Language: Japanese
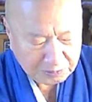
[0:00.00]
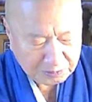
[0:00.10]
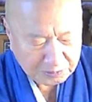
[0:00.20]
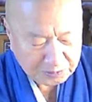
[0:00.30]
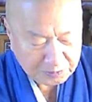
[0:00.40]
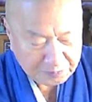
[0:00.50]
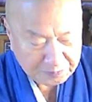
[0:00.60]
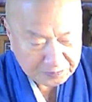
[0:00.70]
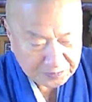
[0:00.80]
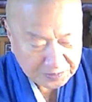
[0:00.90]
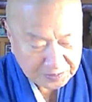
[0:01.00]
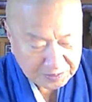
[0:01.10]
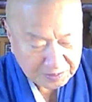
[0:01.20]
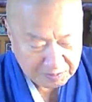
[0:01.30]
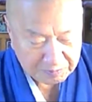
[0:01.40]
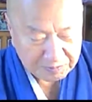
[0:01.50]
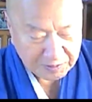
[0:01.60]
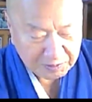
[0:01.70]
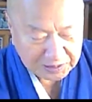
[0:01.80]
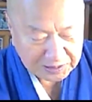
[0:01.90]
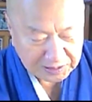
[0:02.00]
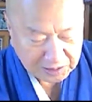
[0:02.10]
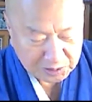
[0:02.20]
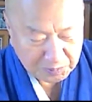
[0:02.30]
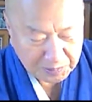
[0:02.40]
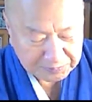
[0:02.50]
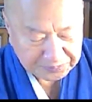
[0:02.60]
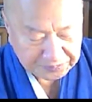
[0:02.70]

この私は例えば、